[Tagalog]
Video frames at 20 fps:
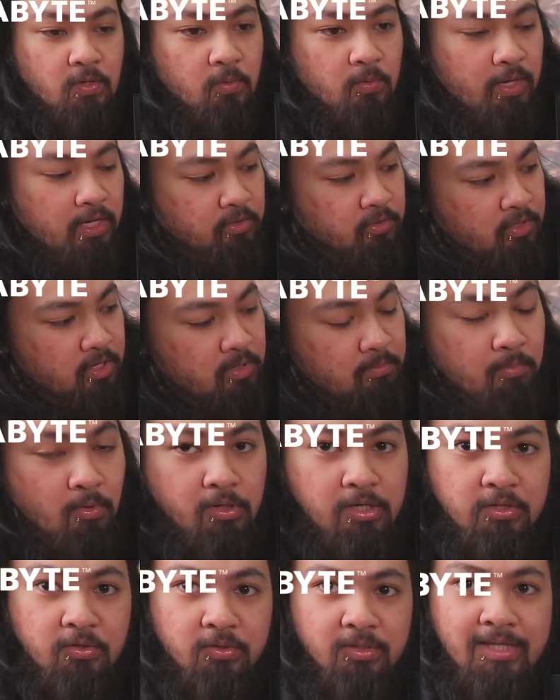So, ito na yung
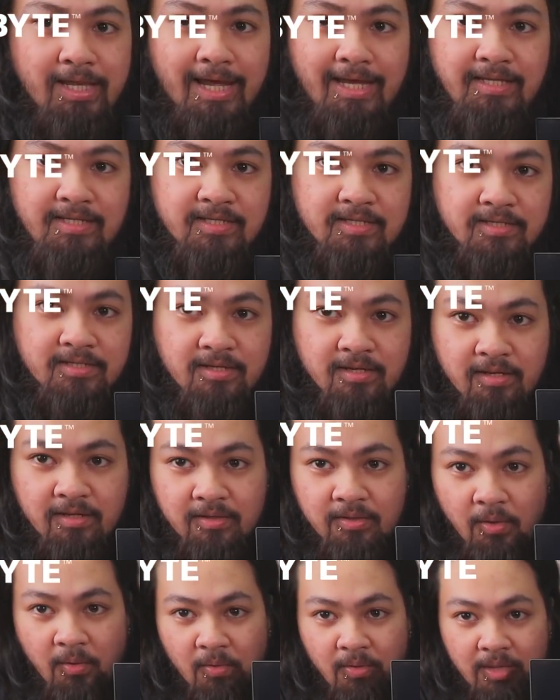monitor, guys.
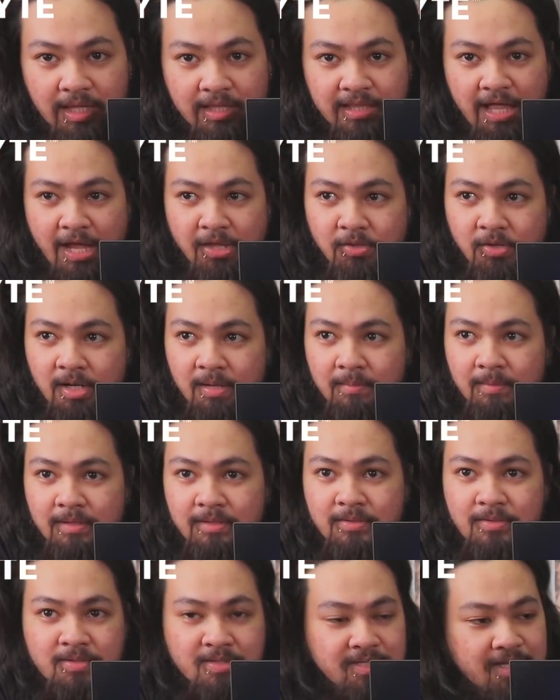No? Kita nyo
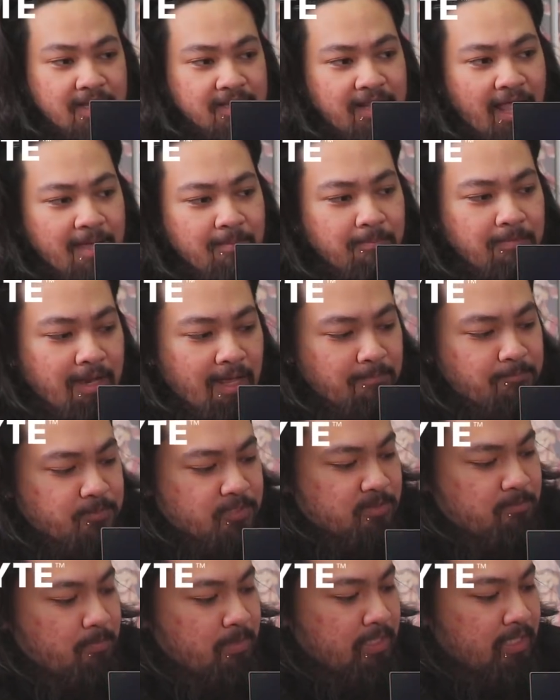naman dun sa
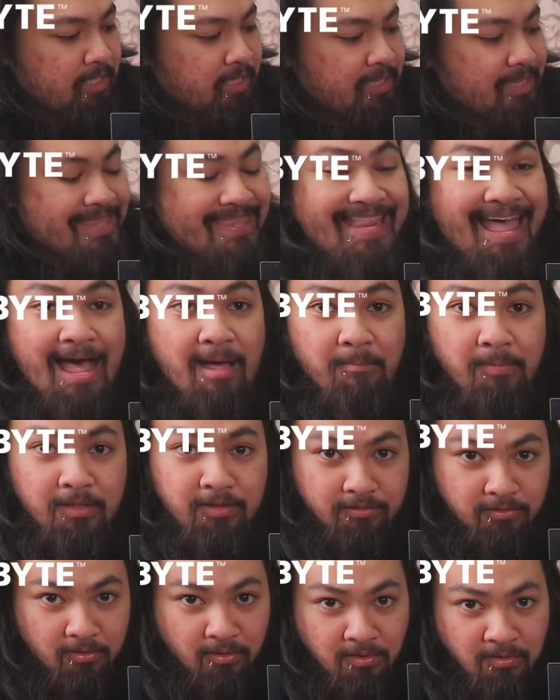time-lapse. Binild
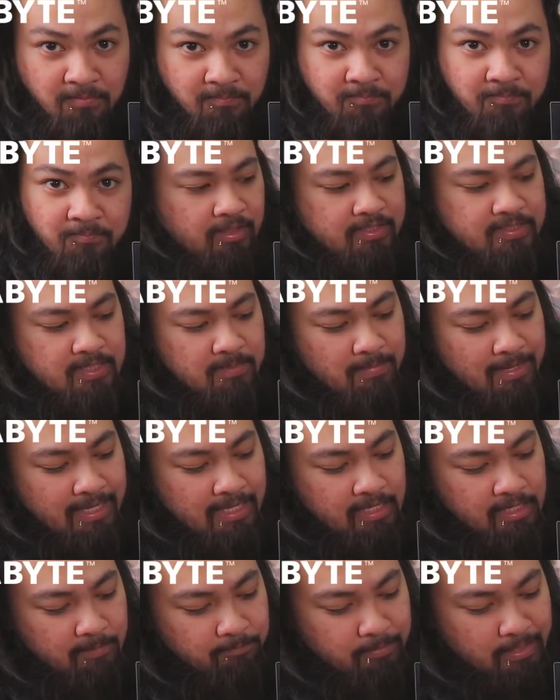namin to. Kasi
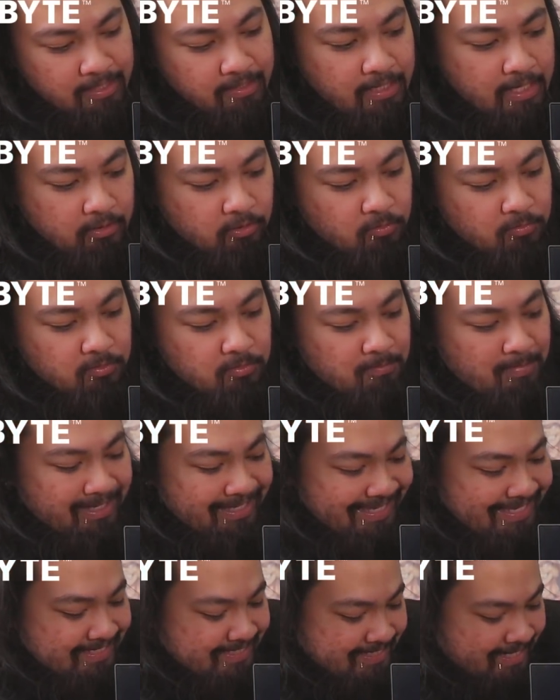mahirap talaga ito
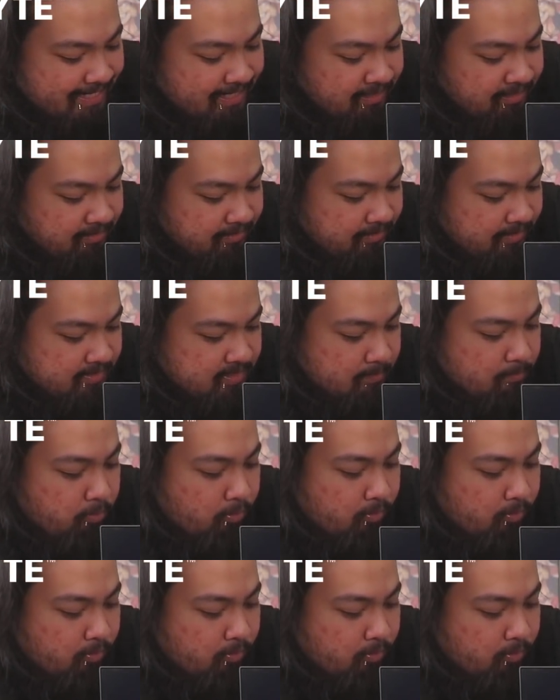mag-isa. Kasi